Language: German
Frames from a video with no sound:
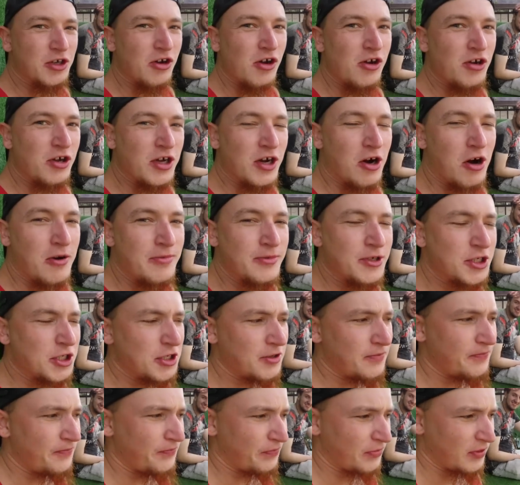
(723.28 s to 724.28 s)

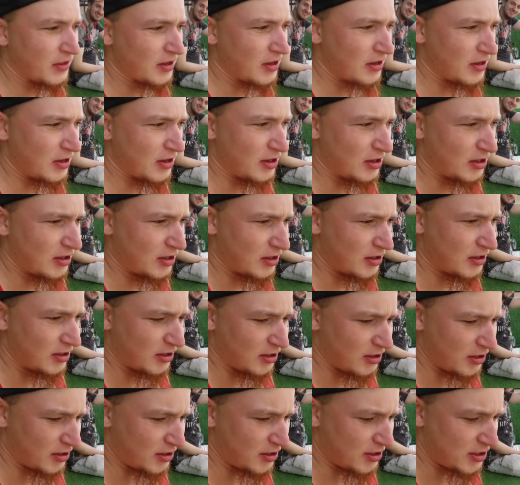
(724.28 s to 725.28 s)
zurückkommt,
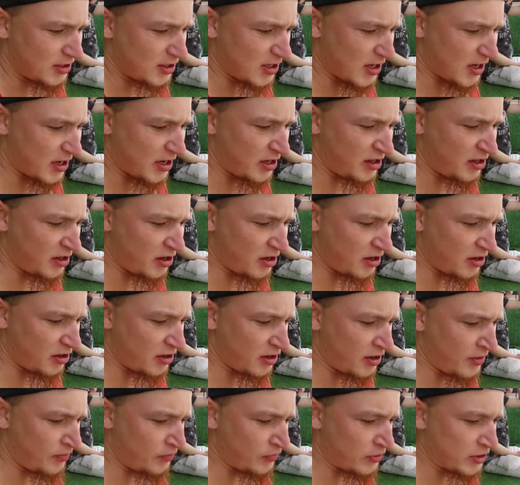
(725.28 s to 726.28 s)
dann,
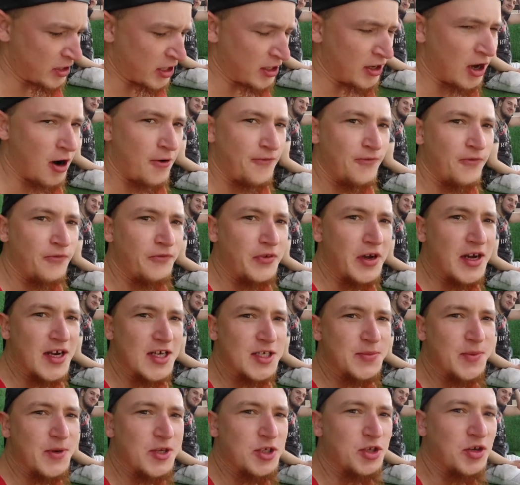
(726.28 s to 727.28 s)
ähm, dann laufen wir
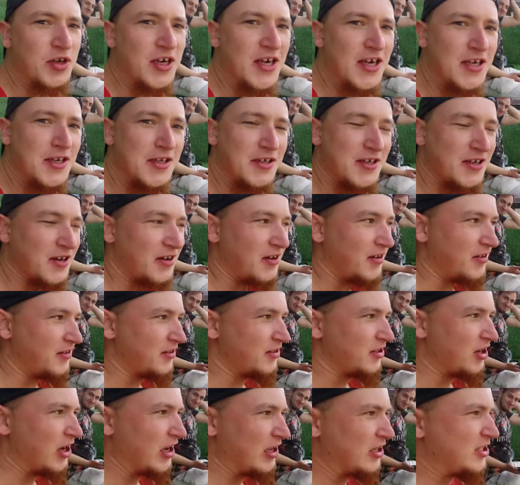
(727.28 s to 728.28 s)
erstmal zu Erika,
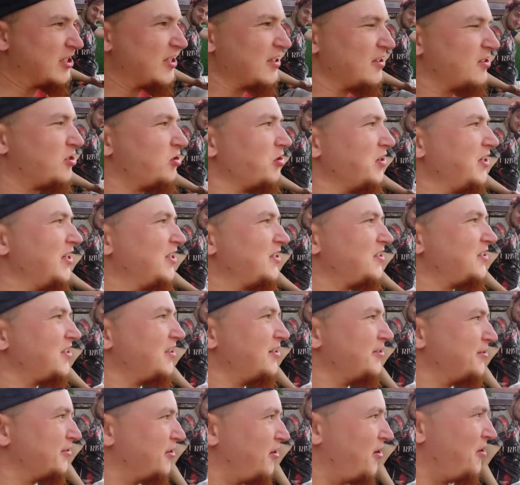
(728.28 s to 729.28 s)
äh, zu
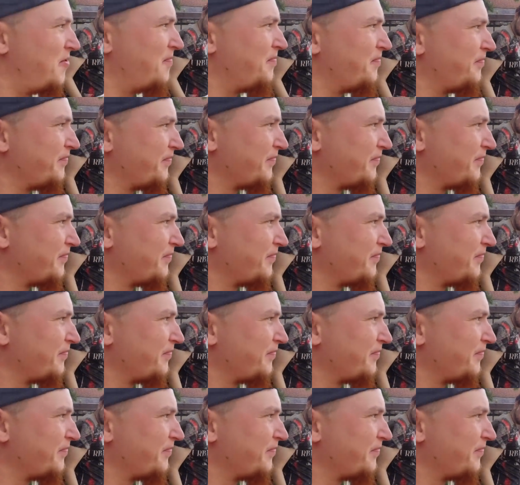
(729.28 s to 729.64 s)
E-Center.